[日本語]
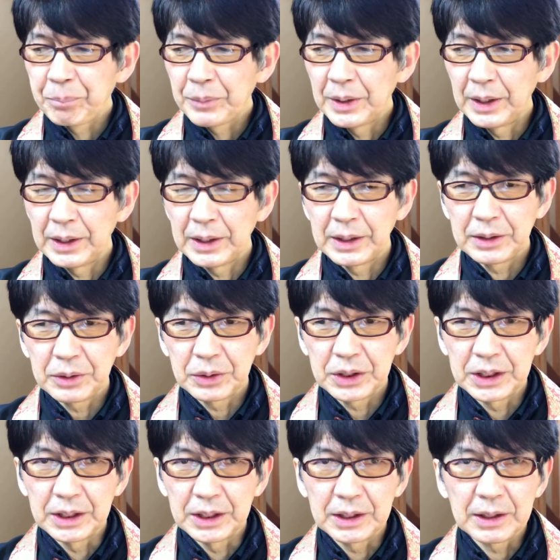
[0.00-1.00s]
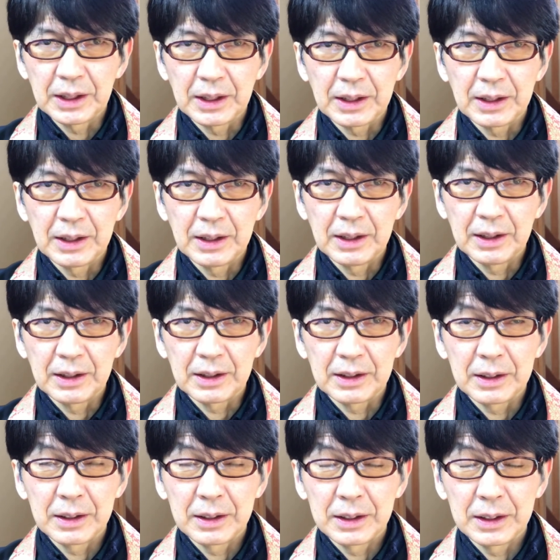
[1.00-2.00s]
えー、都市行った
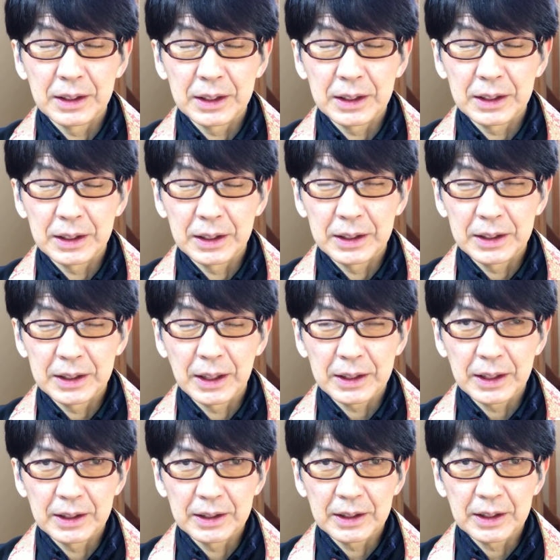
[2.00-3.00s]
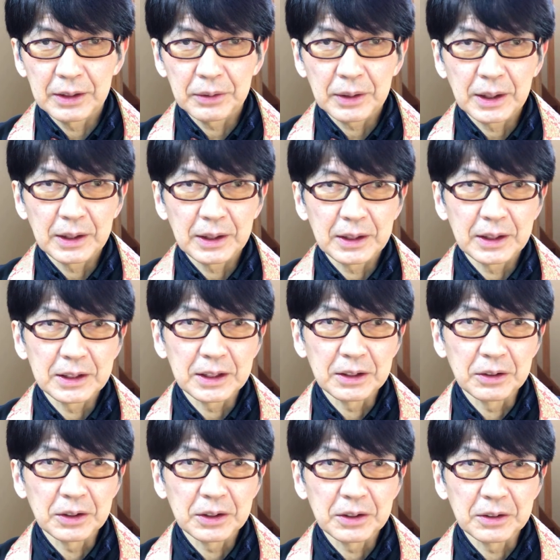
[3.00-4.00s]
あ滋賀県系のカナダ
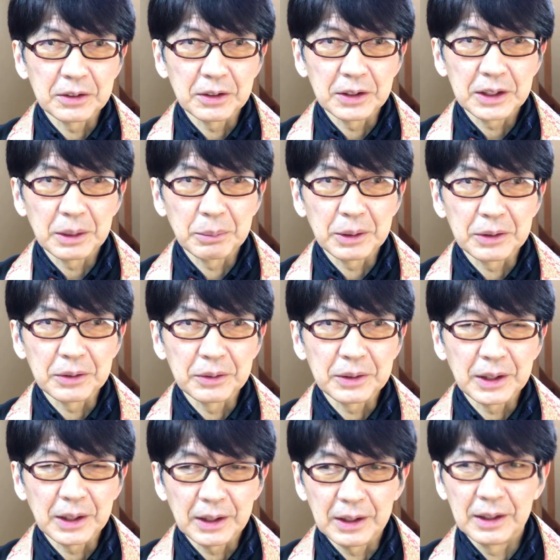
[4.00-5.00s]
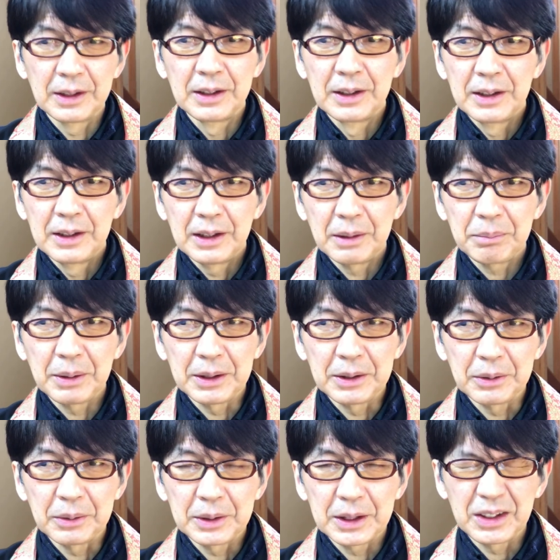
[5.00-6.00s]
人の人と喋っとったらやっぱり
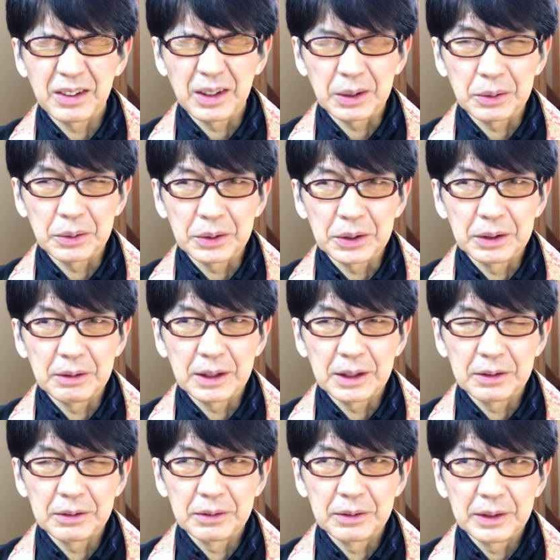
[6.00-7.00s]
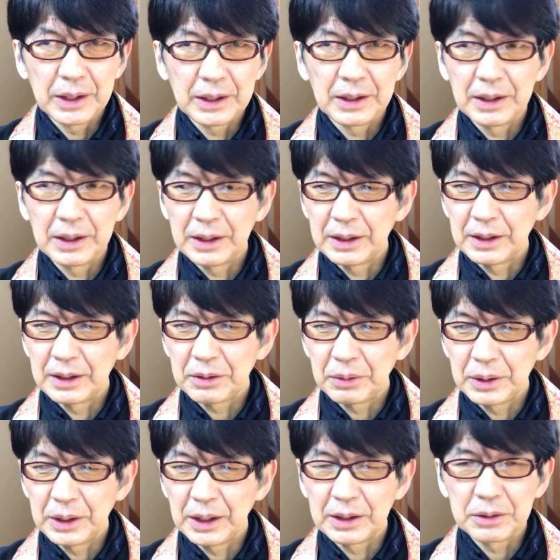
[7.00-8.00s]
同じようなこと言われるんで、えー、
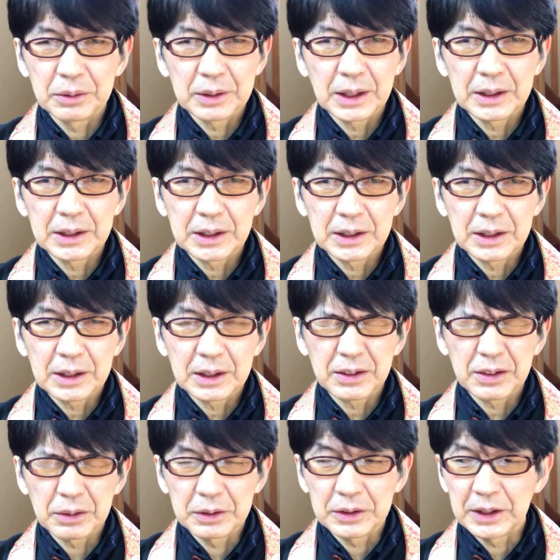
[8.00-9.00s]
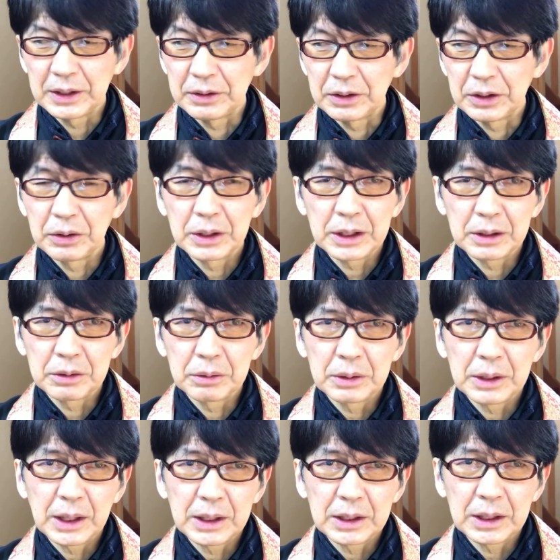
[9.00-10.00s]
これ具体的に和子さんよりより具
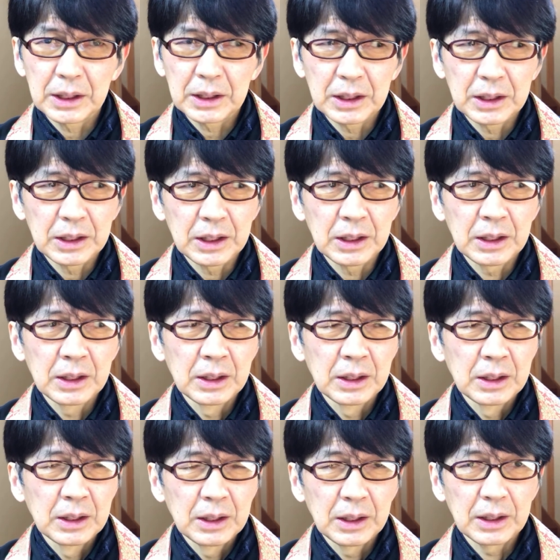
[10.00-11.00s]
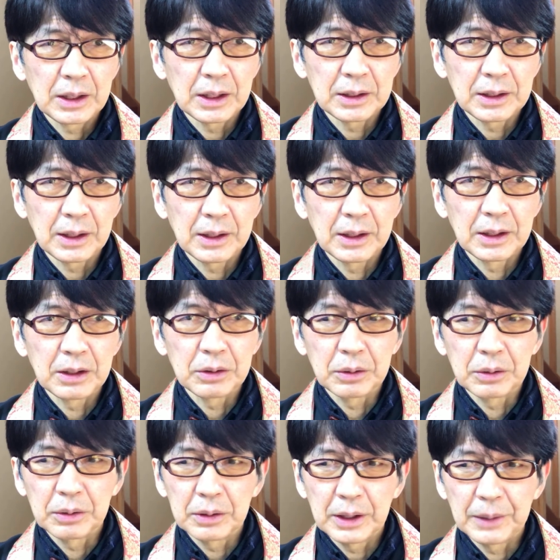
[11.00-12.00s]
体的に語られ
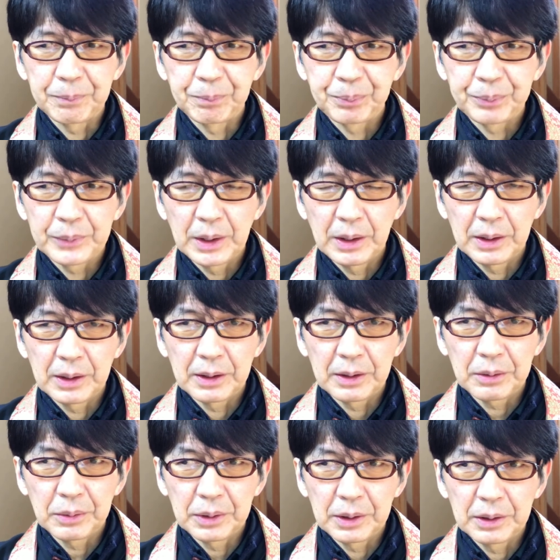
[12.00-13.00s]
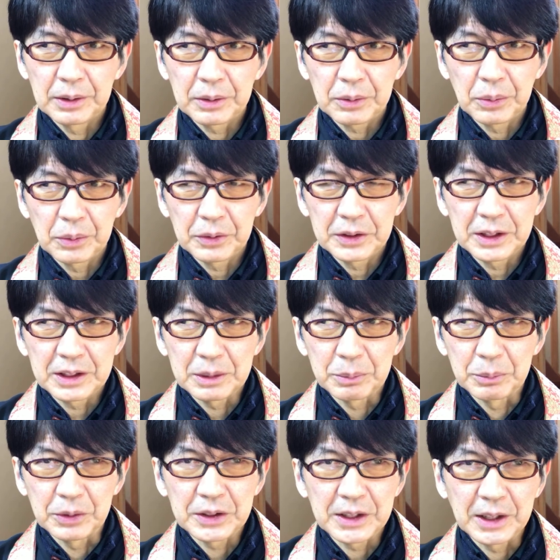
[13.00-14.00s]
るので、えー、これこの説
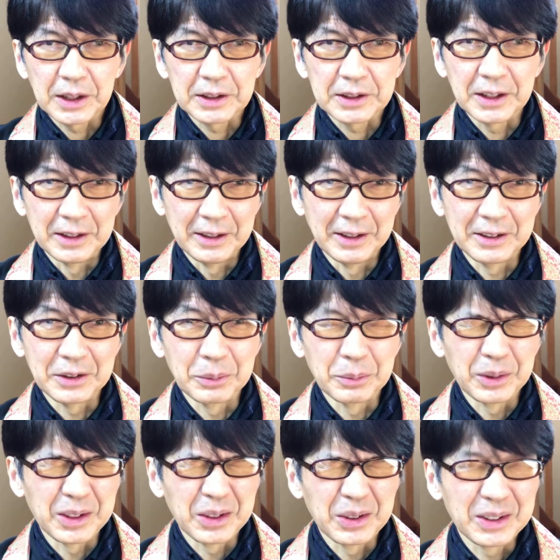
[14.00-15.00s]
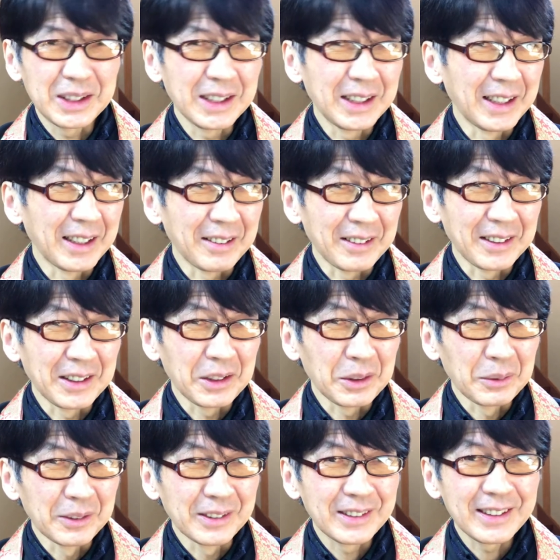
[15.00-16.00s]
も捨てがたいなと思ってどっちにあるなと
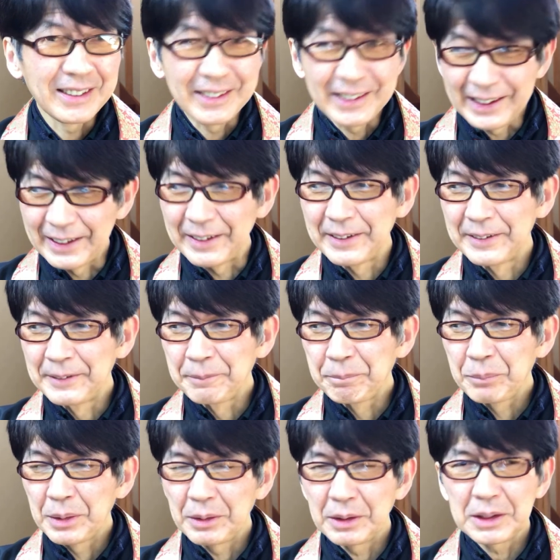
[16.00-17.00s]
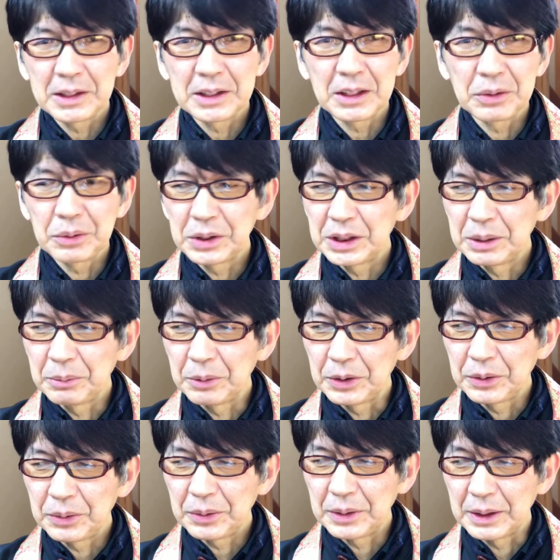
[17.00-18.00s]
思うんですけどね私はどっちも
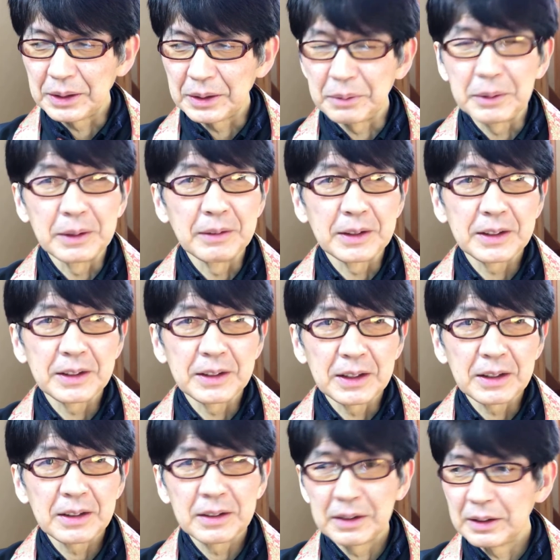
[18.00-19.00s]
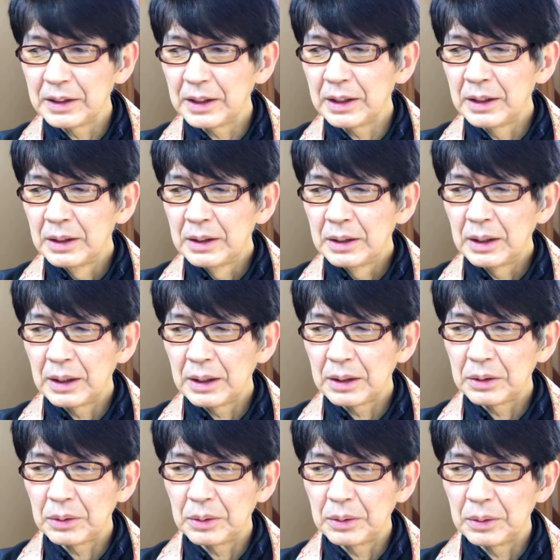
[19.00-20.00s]
両方やと思いますね。であ
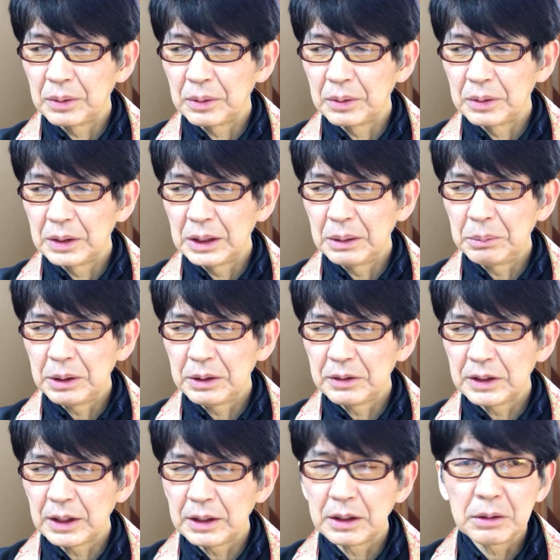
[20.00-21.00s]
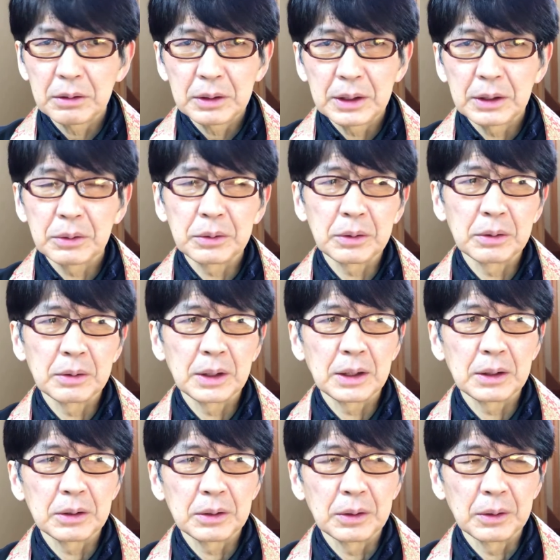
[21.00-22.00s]
の移民されるっていうことにな
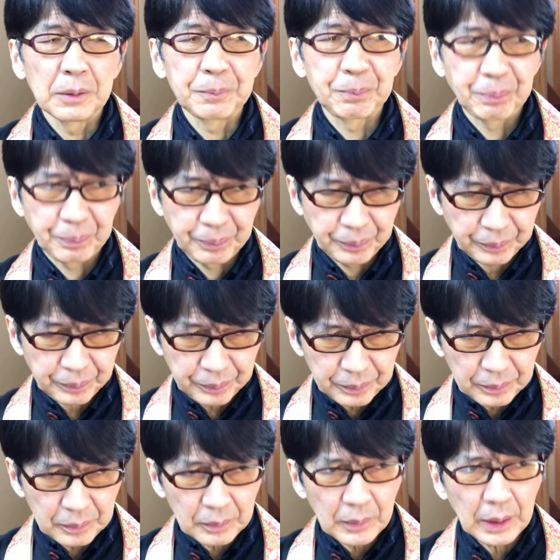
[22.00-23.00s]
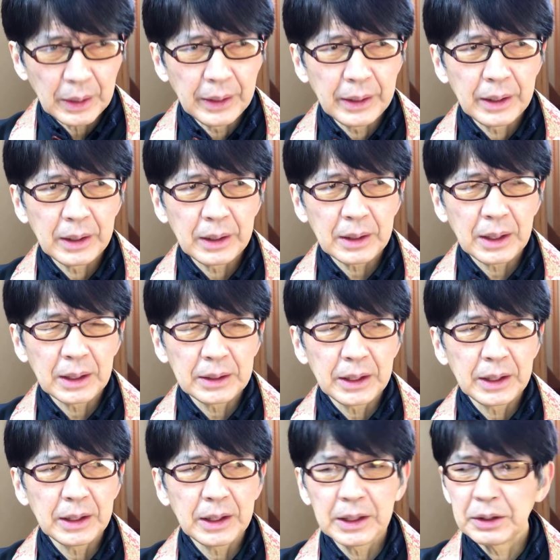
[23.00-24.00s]
ると、えー、
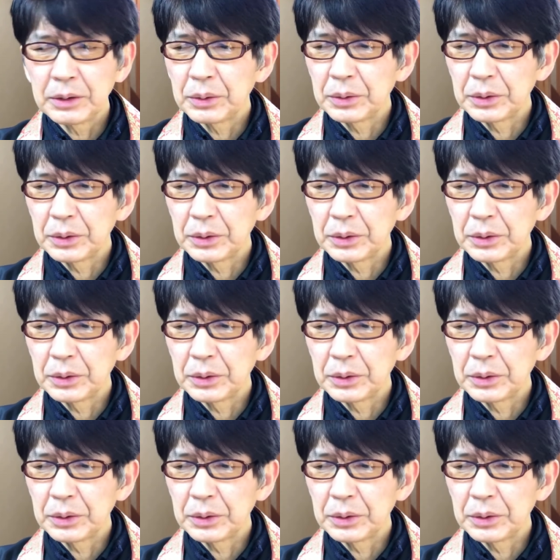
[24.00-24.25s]
家庭内労